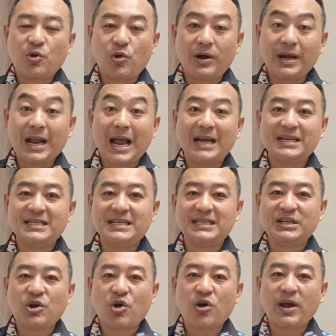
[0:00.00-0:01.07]
ค่อนข้างที่จะ
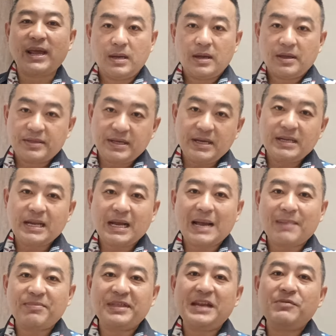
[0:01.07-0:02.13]
น้อย ซึ่งนะ
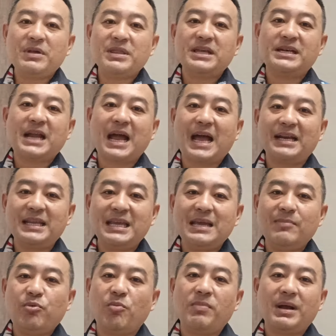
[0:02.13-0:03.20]
ครับเส้นวาสนาที่
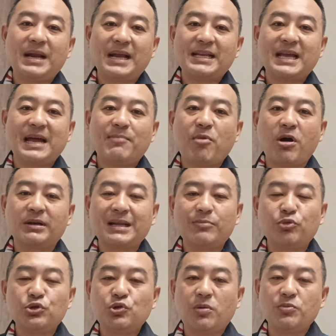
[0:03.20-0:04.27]
ผมกำลังจะบอกท่า
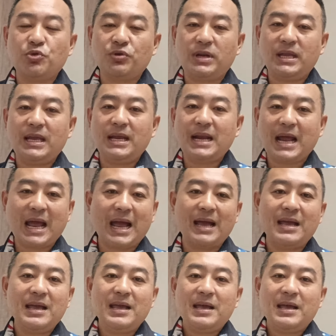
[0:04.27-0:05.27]
นผู้ชมอยู่นี้นะฮะ